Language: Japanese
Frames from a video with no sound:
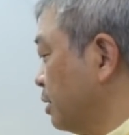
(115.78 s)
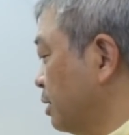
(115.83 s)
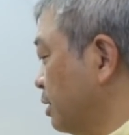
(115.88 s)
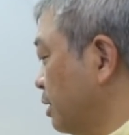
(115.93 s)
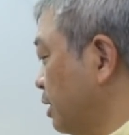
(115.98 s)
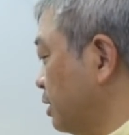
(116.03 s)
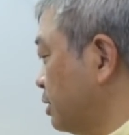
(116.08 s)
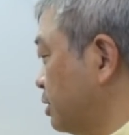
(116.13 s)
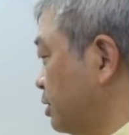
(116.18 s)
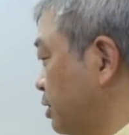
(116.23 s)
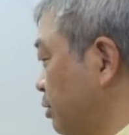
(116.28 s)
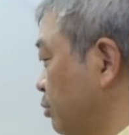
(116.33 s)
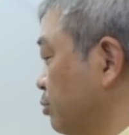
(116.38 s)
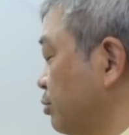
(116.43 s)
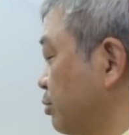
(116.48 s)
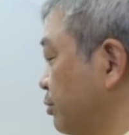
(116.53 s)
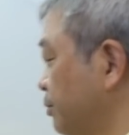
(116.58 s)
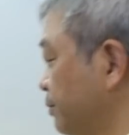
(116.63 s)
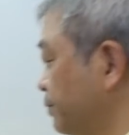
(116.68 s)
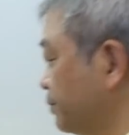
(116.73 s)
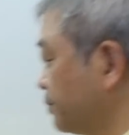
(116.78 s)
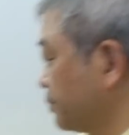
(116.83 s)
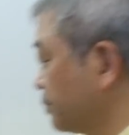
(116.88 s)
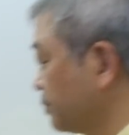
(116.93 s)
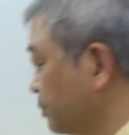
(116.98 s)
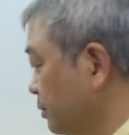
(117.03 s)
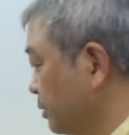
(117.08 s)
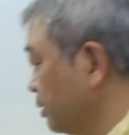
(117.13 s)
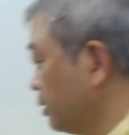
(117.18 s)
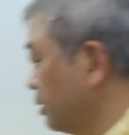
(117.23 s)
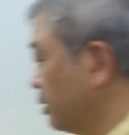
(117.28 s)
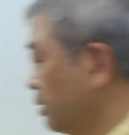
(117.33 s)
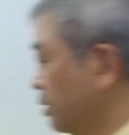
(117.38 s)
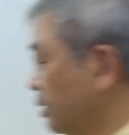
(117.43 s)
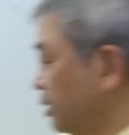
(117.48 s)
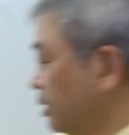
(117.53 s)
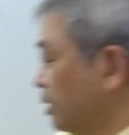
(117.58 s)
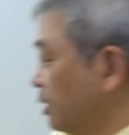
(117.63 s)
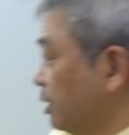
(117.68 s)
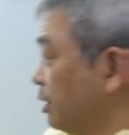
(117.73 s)
が0と。
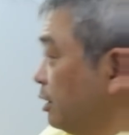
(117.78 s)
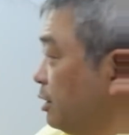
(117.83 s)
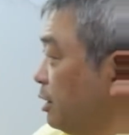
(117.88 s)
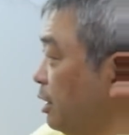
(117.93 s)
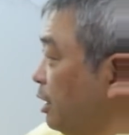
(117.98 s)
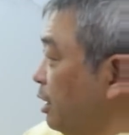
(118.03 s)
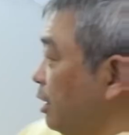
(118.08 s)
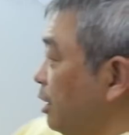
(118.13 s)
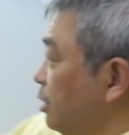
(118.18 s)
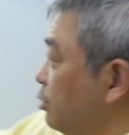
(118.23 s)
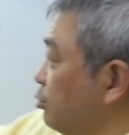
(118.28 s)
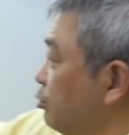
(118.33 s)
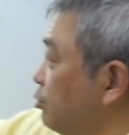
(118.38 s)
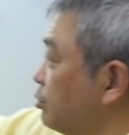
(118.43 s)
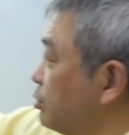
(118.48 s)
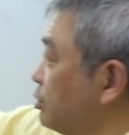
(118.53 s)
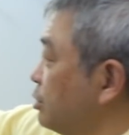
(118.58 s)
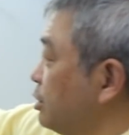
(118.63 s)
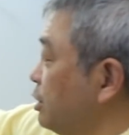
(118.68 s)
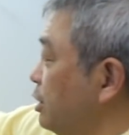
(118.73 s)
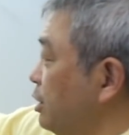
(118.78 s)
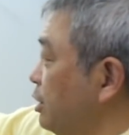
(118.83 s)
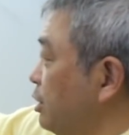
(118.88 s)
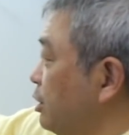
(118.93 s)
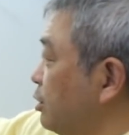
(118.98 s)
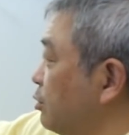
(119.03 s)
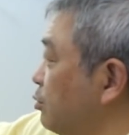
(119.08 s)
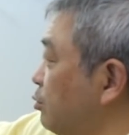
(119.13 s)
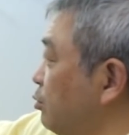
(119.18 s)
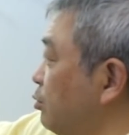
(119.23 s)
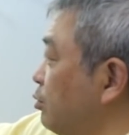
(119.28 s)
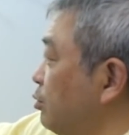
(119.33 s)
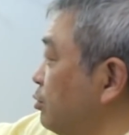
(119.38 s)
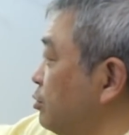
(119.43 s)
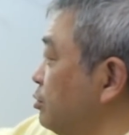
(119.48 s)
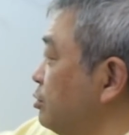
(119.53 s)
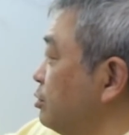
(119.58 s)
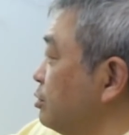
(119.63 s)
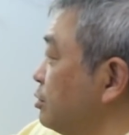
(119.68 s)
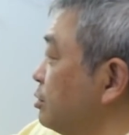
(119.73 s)
で、えっと、t
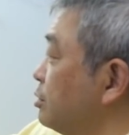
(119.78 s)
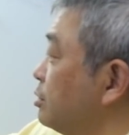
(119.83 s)
イコール